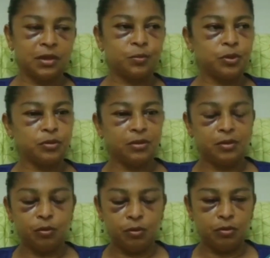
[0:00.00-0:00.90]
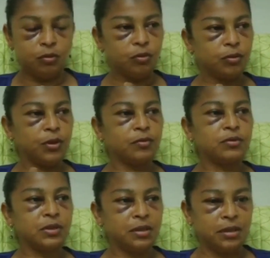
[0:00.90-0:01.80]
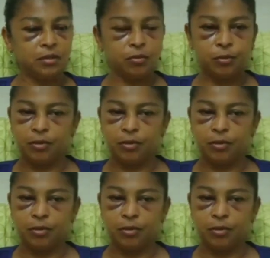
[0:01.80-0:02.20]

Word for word: sabes pues lo, lo que yo ando sintiendo